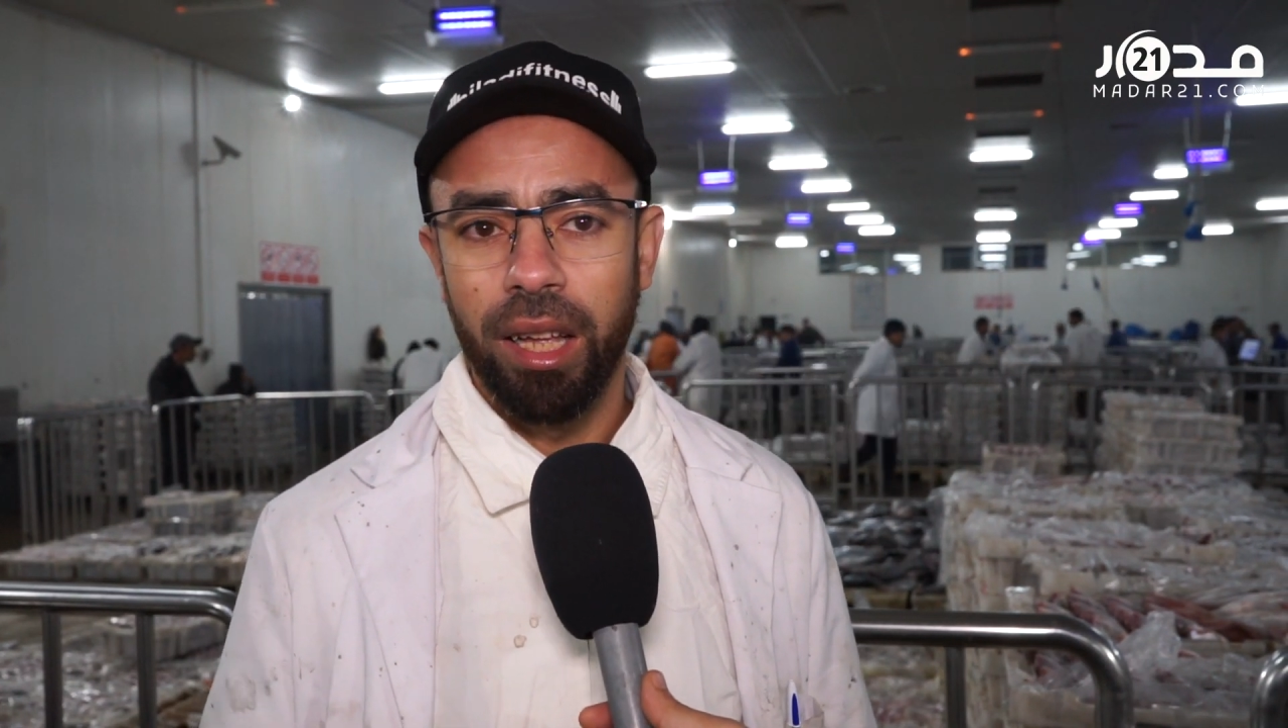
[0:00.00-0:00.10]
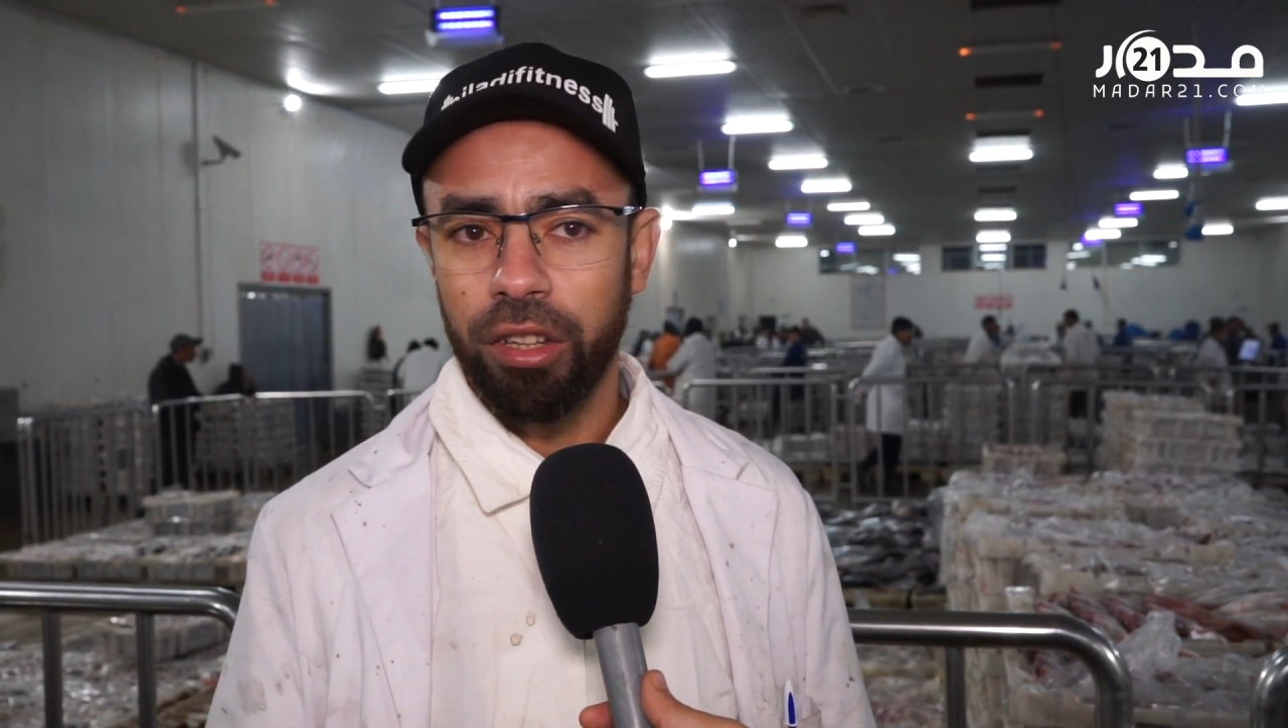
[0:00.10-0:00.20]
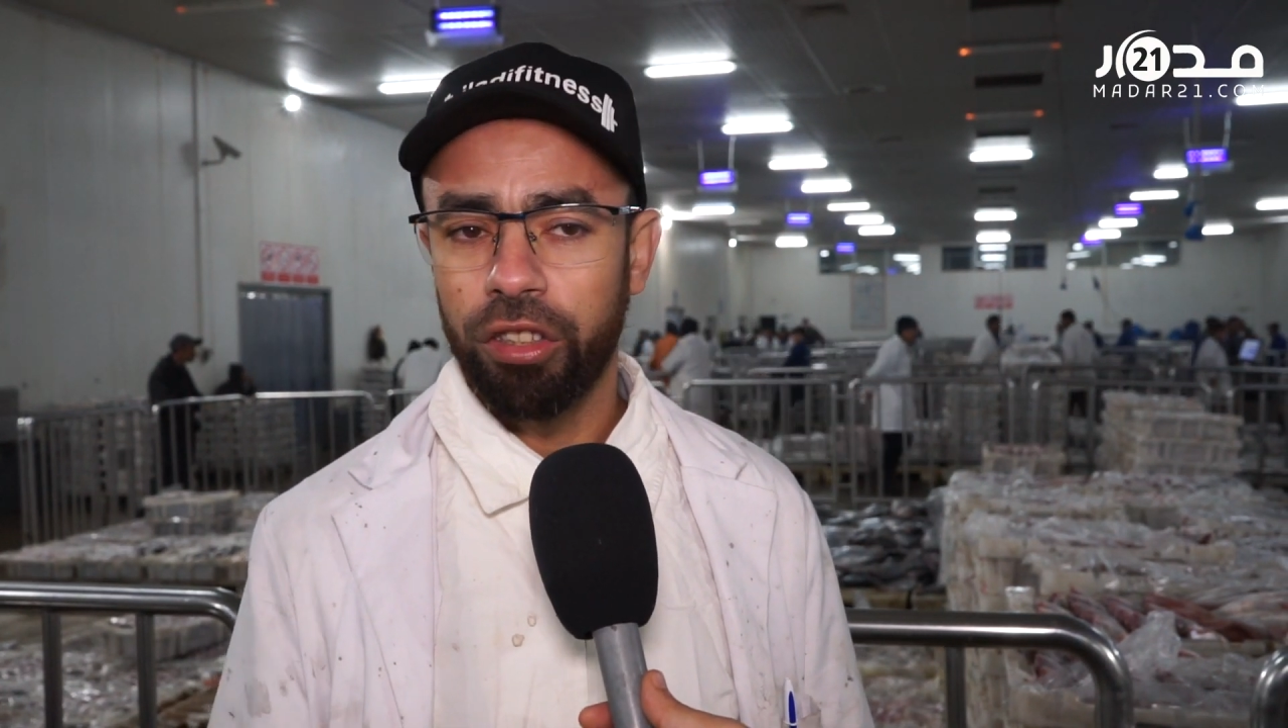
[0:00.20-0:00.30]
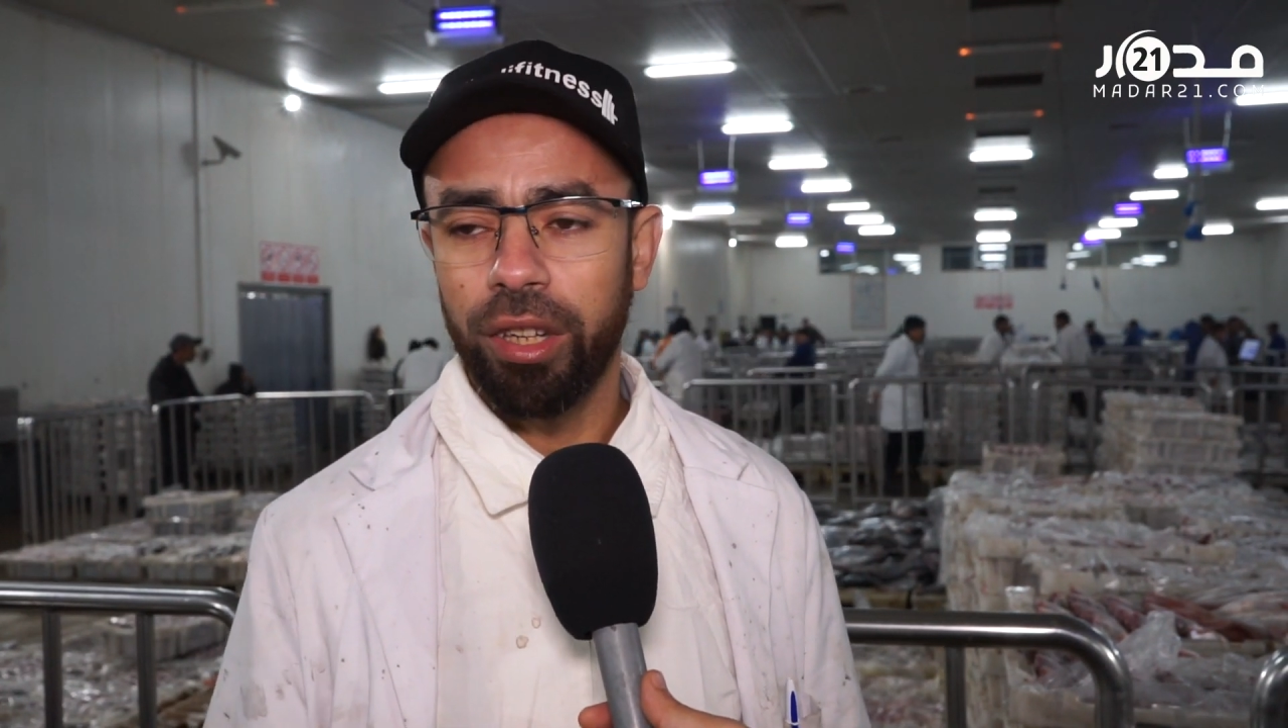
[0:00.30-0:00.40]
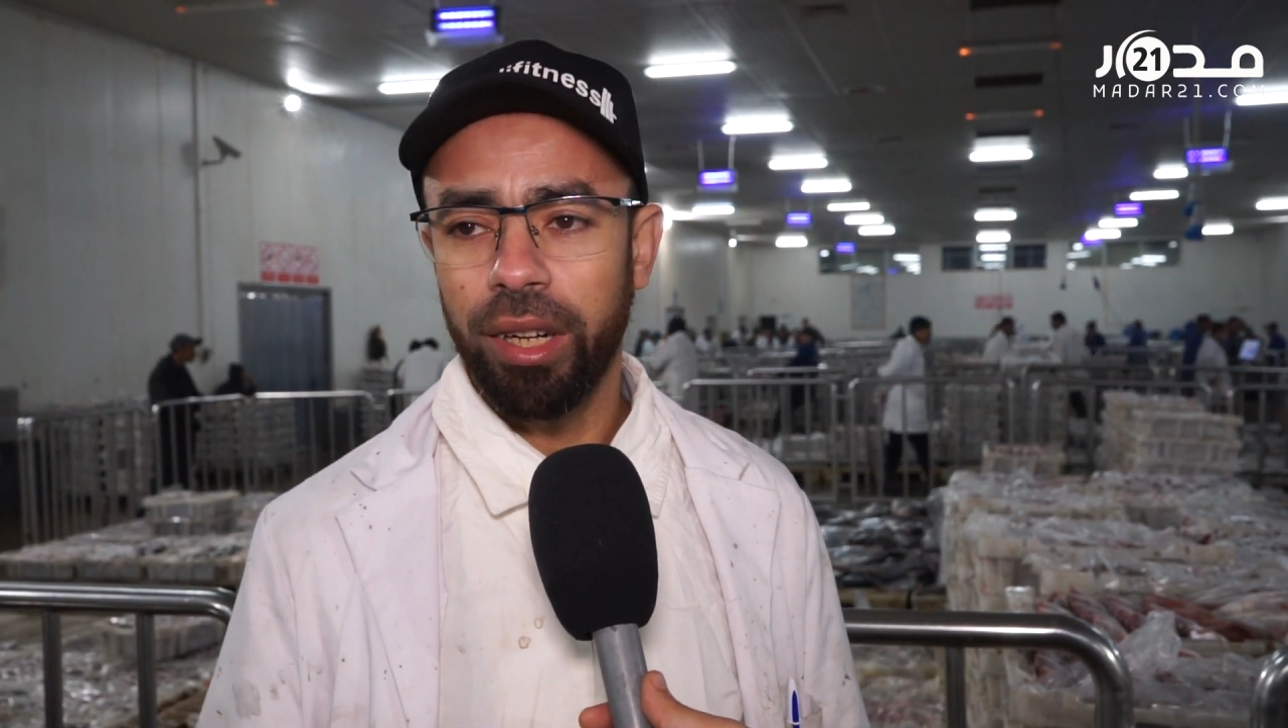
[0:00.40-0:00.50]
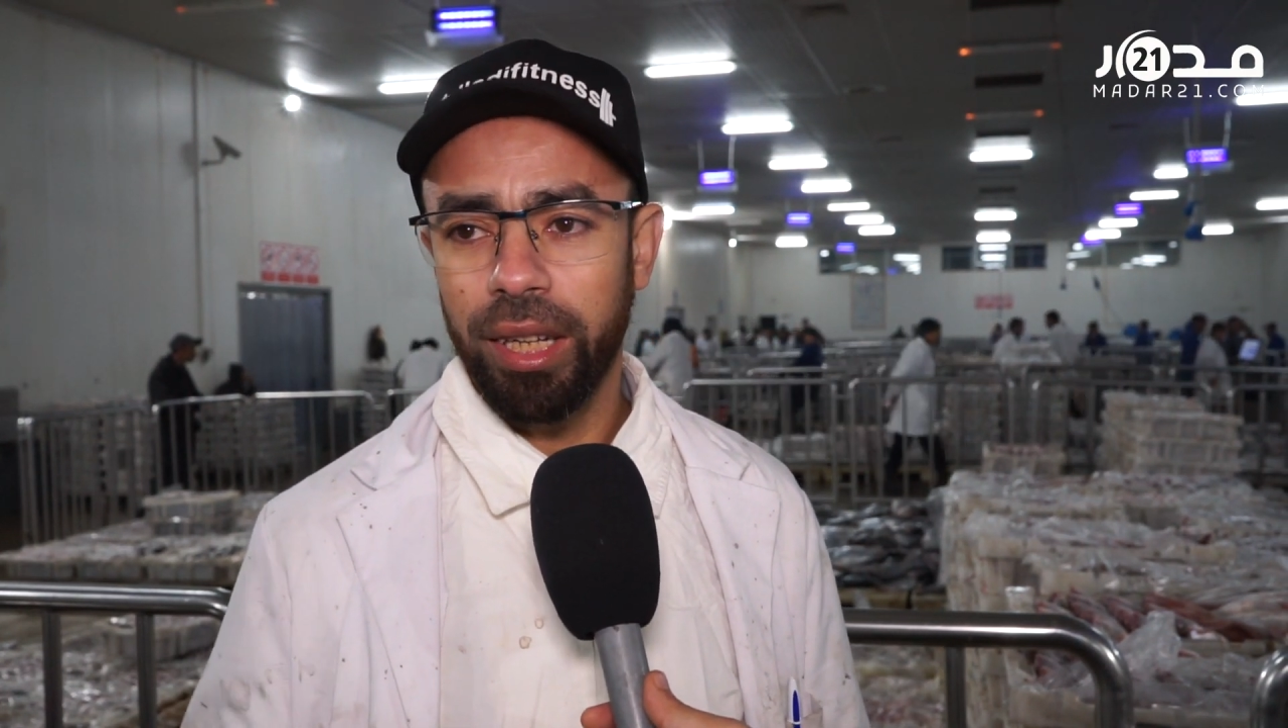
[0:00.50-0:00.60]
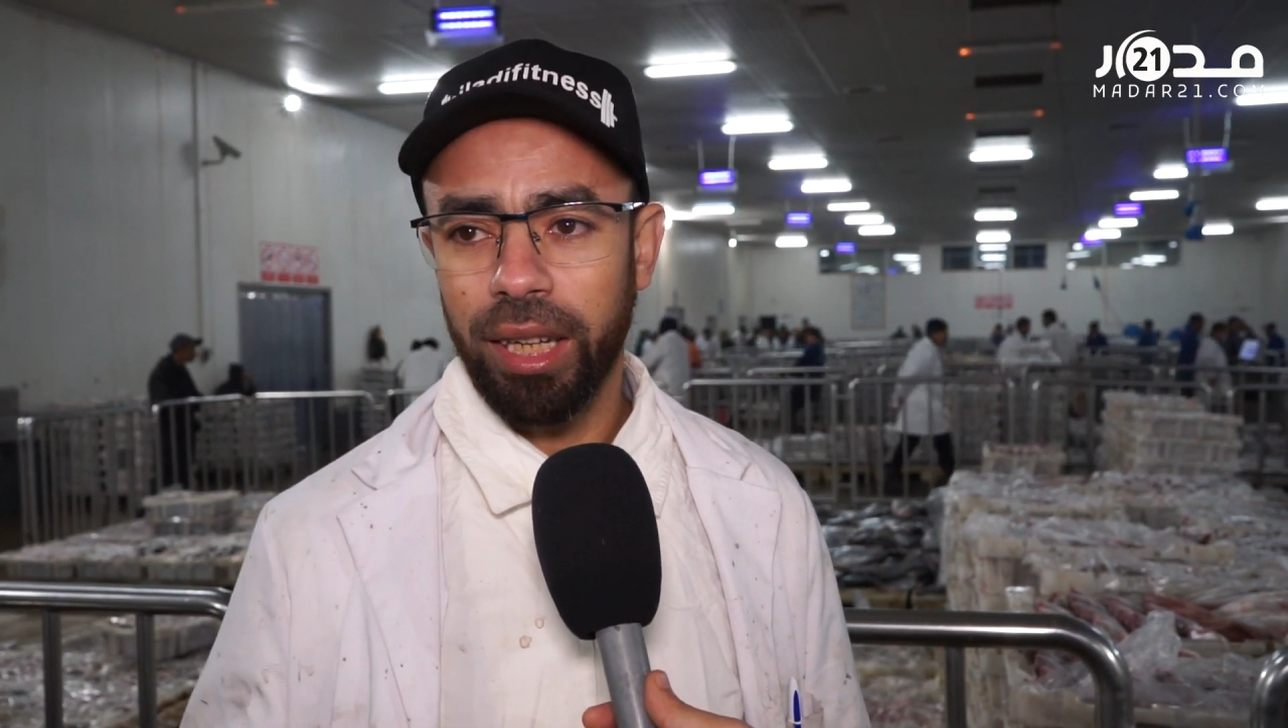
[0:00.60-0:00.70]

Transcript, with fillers: الشرن اللي